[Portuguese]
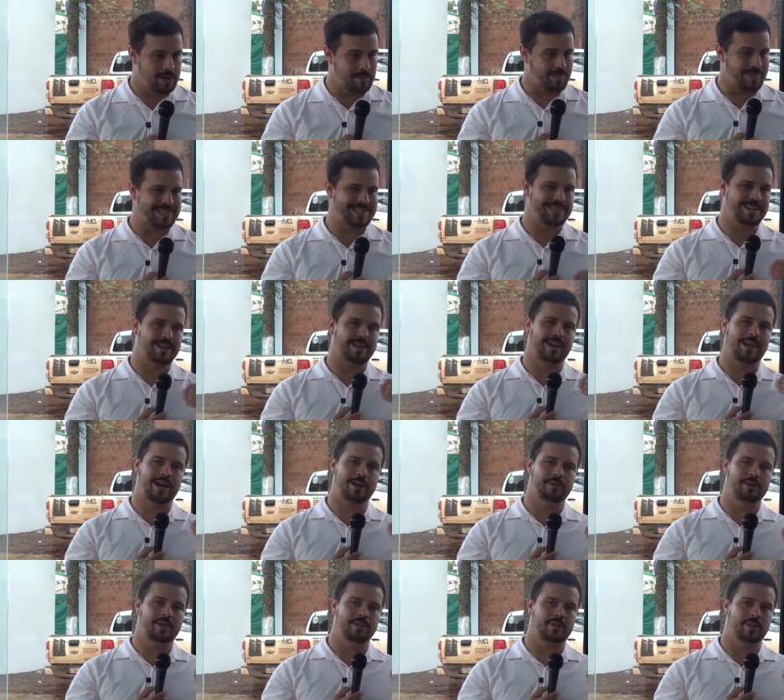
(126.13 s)
Mas é
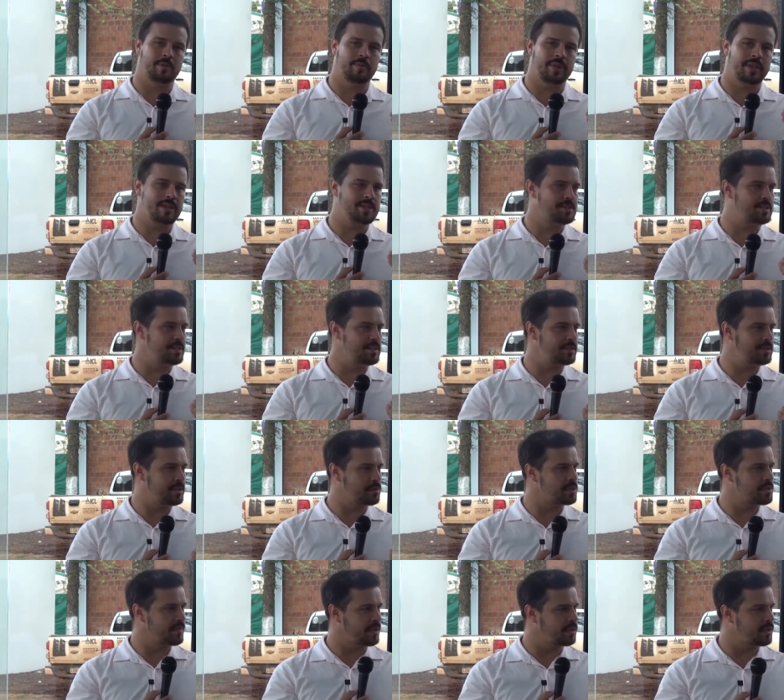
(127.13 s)
claro que também
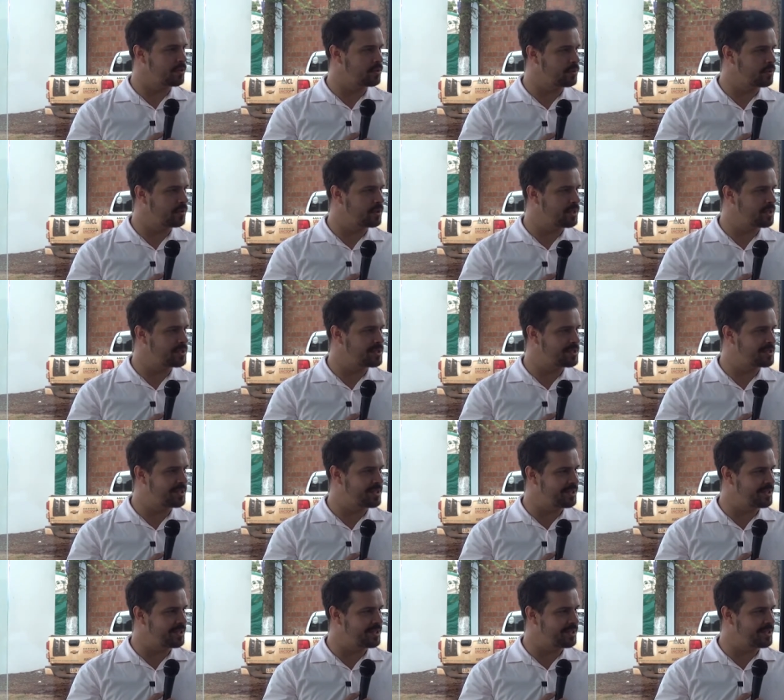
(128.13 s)
existem os vendedores